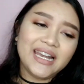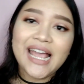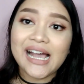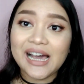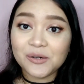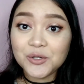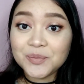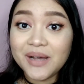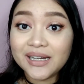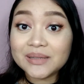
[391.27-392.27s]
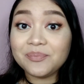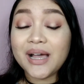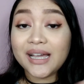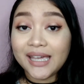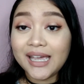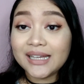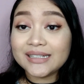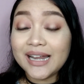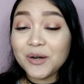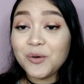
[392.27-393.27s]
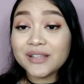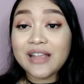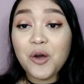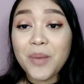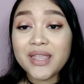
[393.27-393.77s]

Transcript: ini harus banget pakai dan gue tahu